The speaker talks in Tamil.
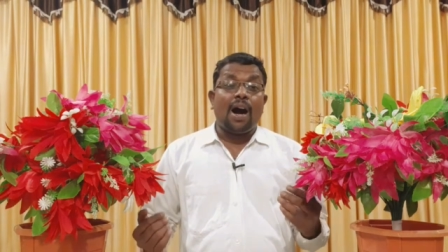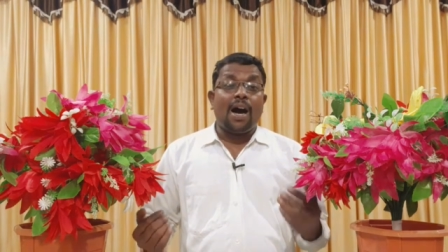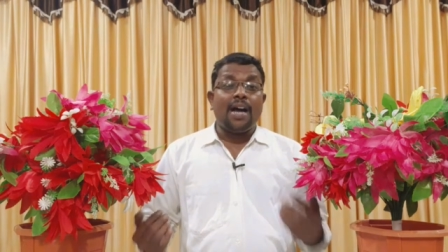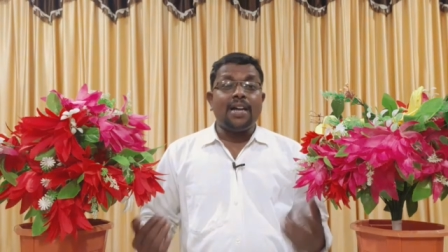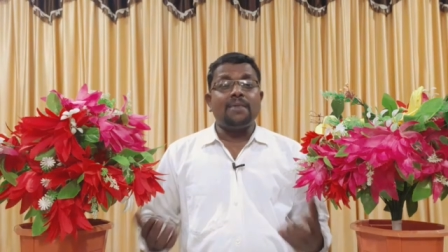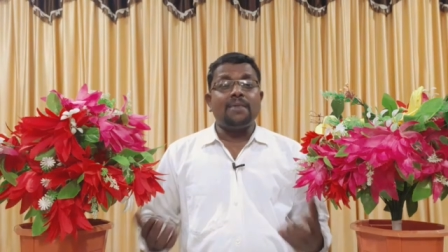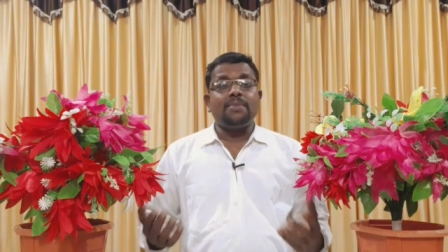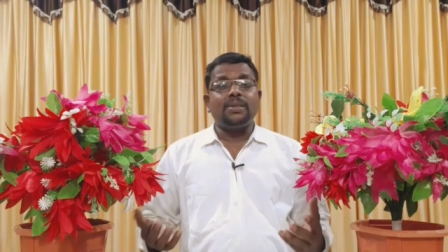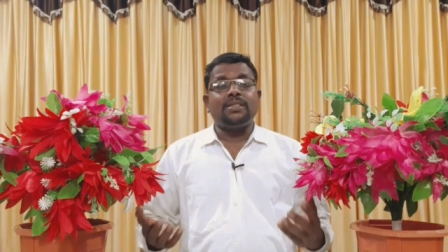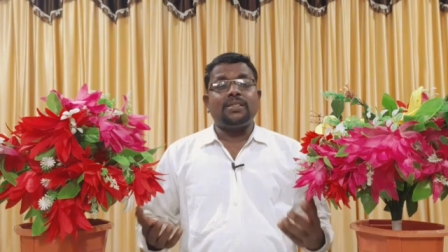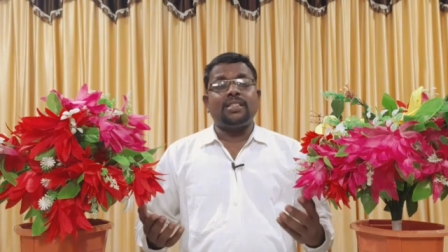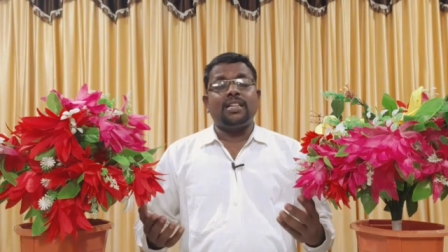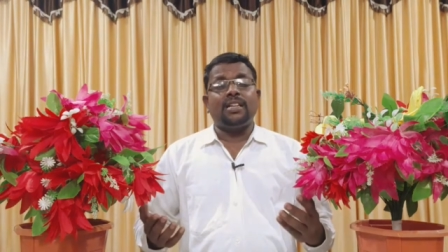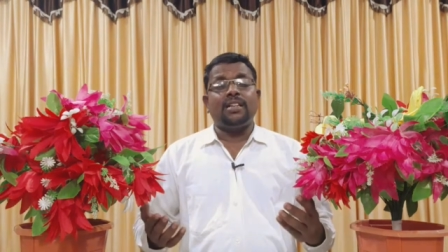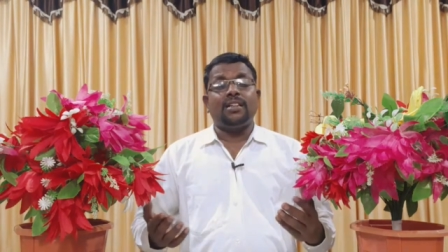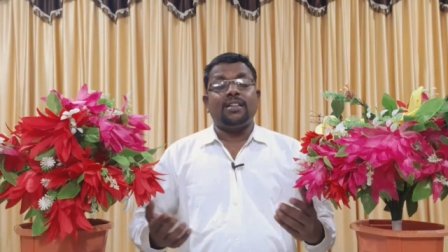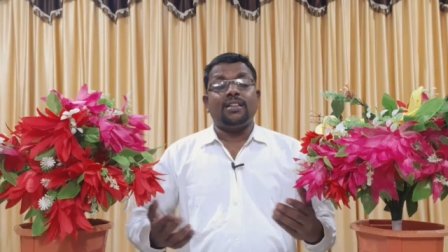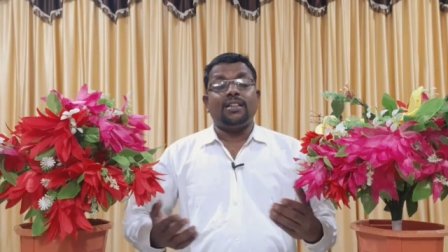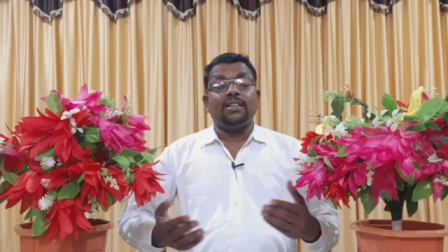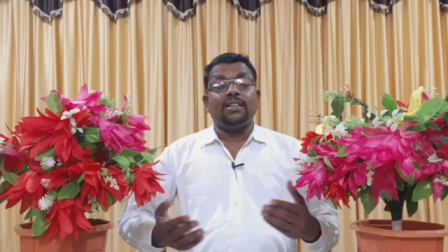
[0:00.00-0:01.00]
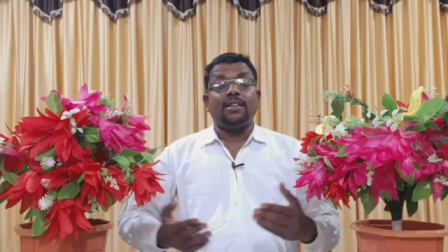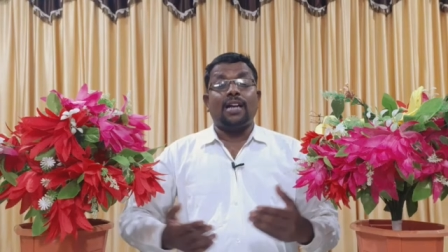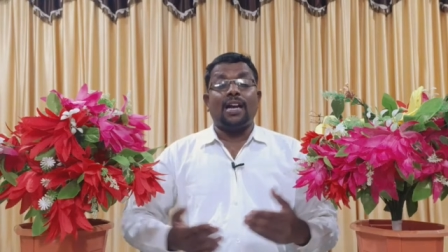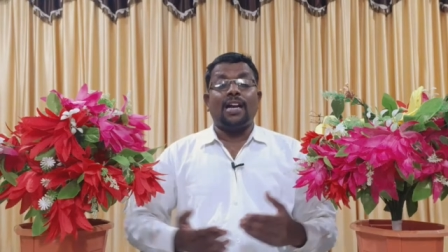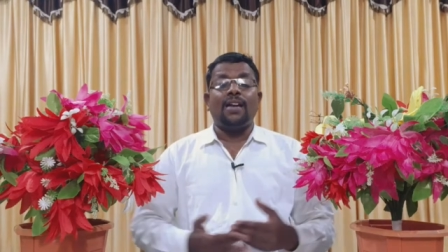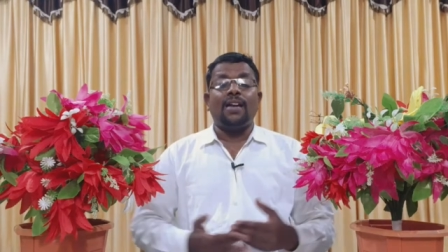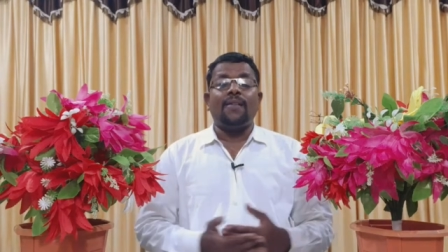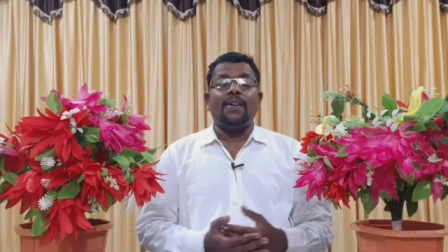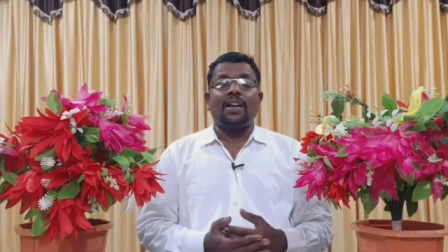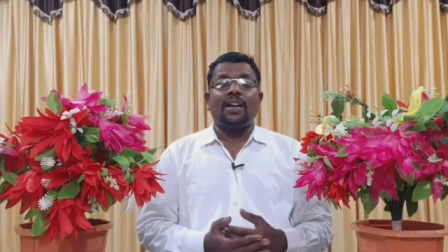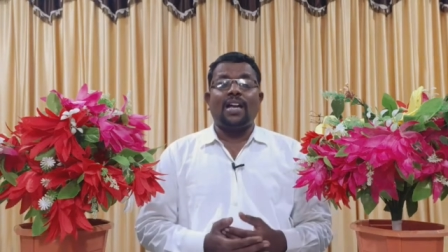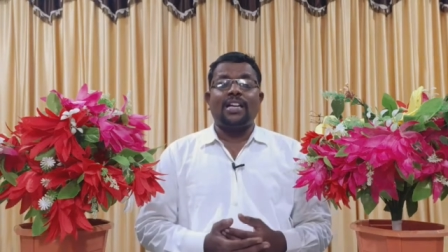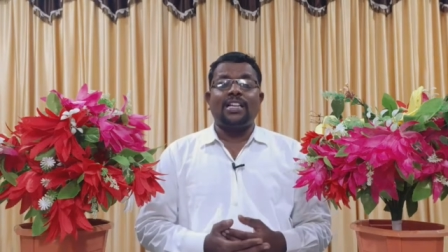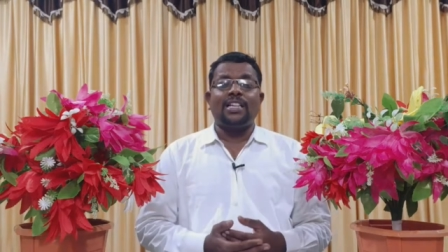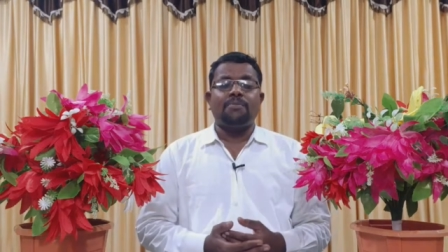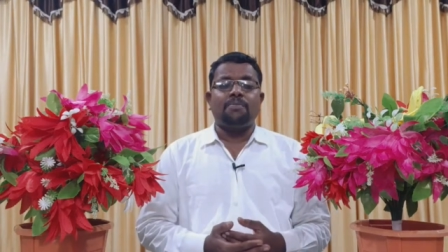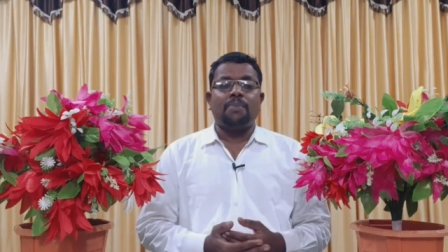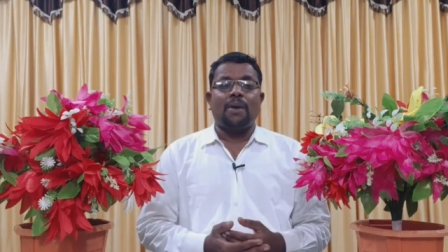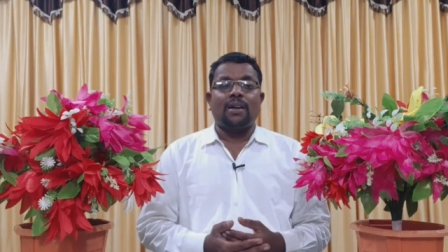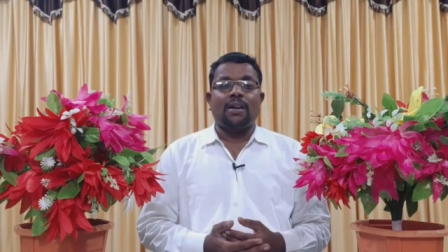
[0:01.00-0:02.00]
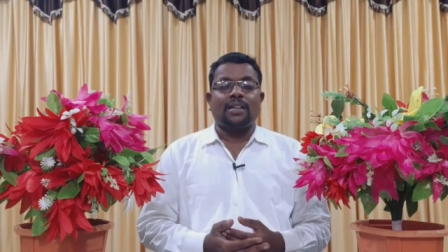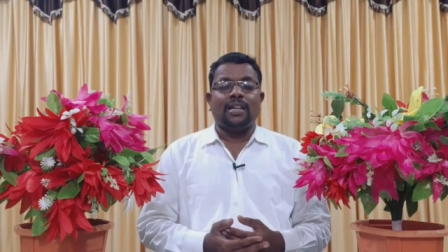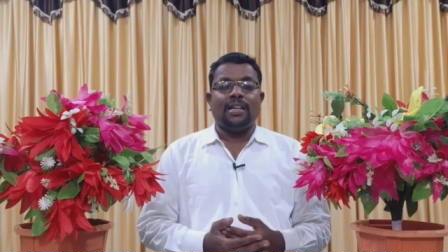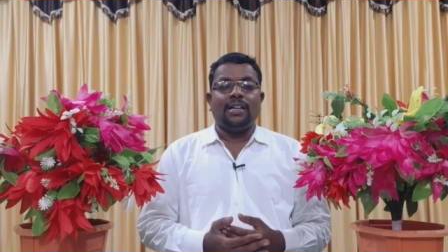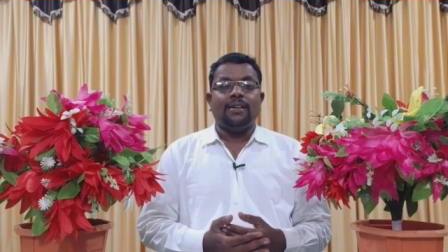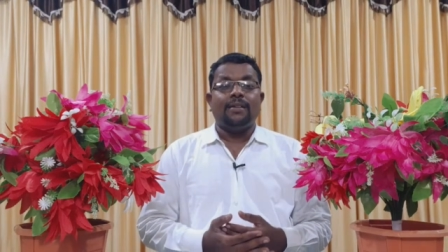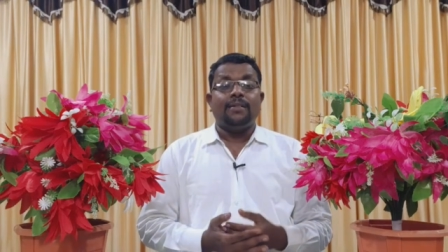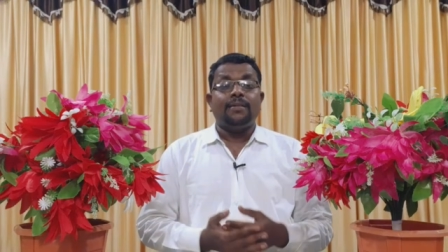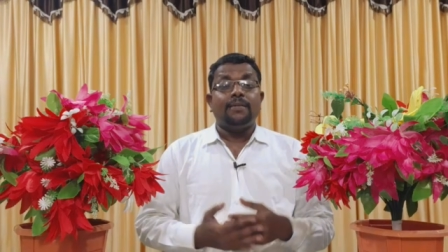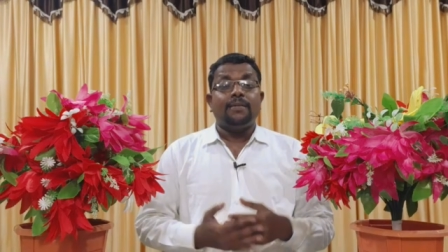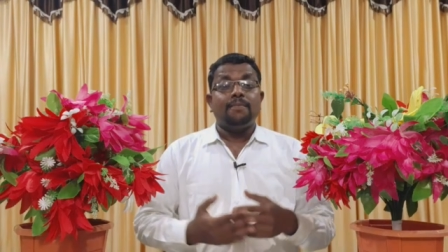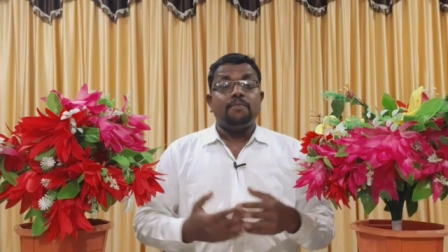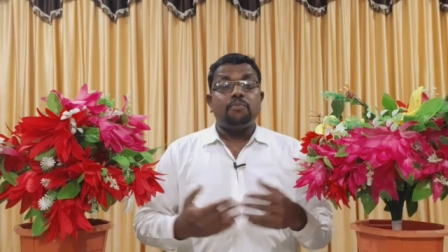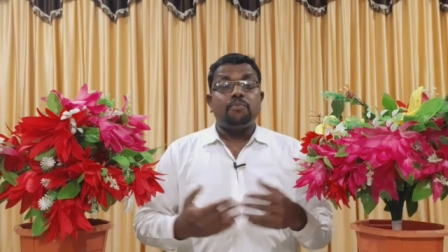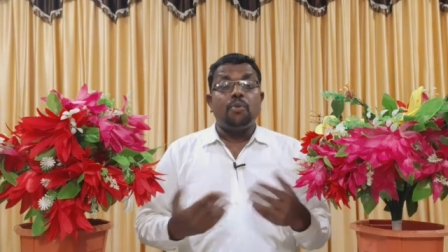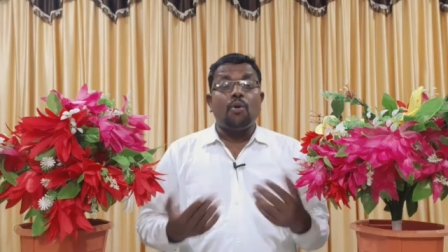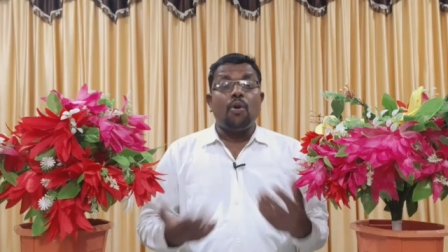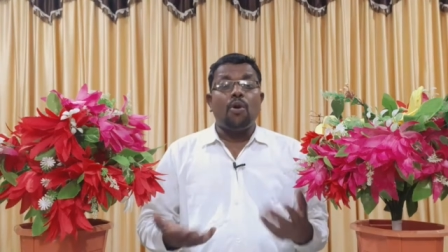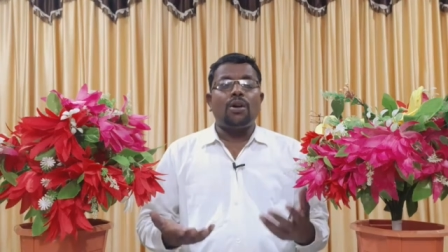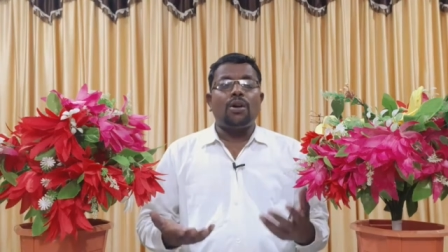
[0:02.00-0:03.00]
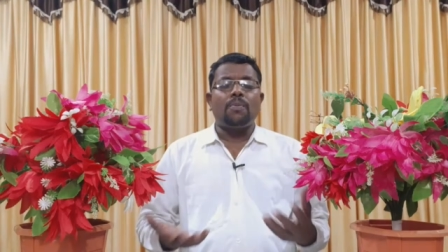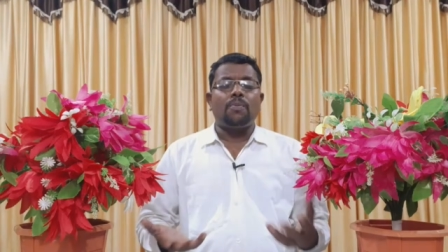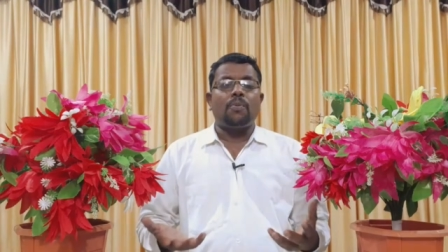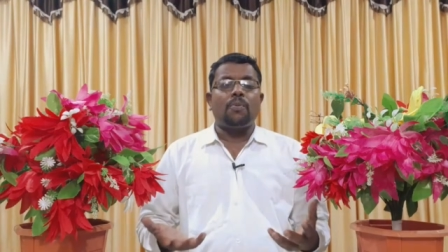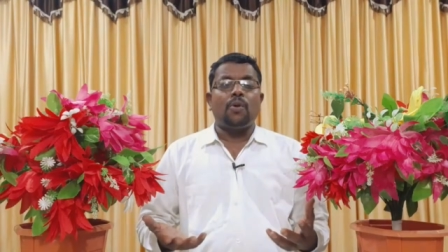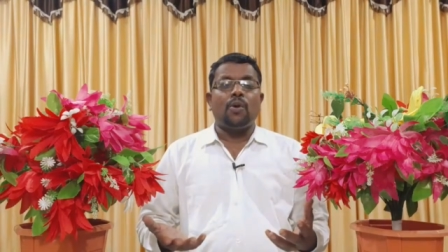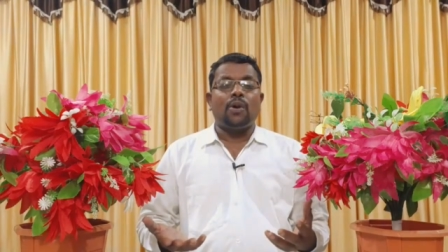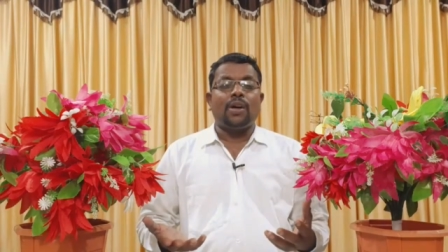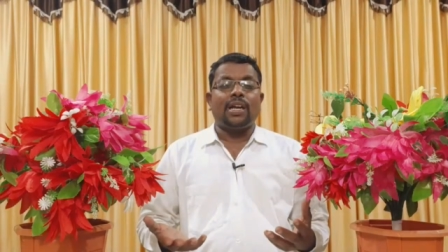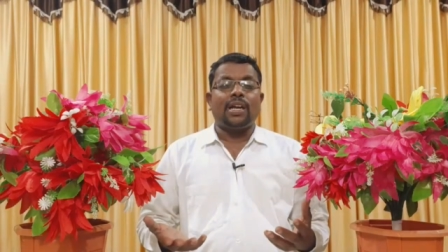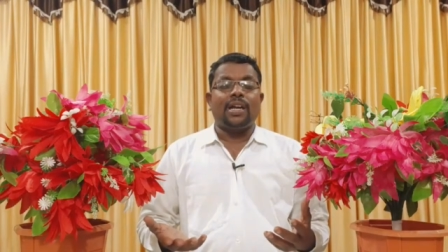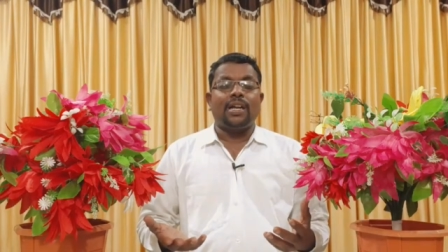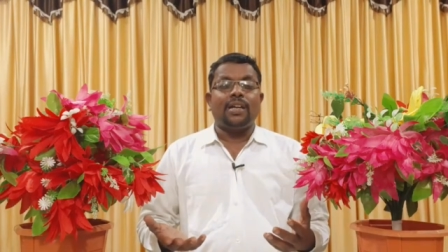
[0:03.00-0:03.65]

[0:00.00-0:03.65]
ஆரம்பத்தில் நல்லவர்களாக இருப்பார்கள் போக போக